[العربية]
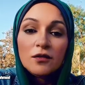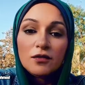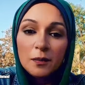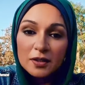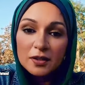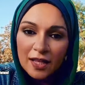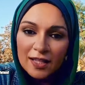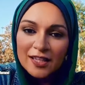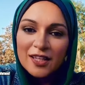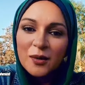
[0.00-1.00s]

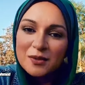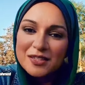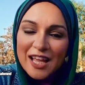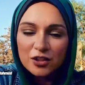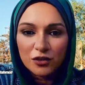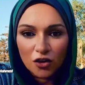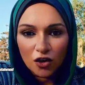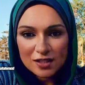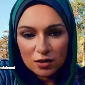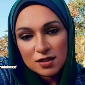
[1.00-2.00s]
فبالتالي بتساعد في
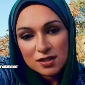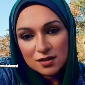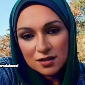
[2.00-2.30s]
انقاص الوزن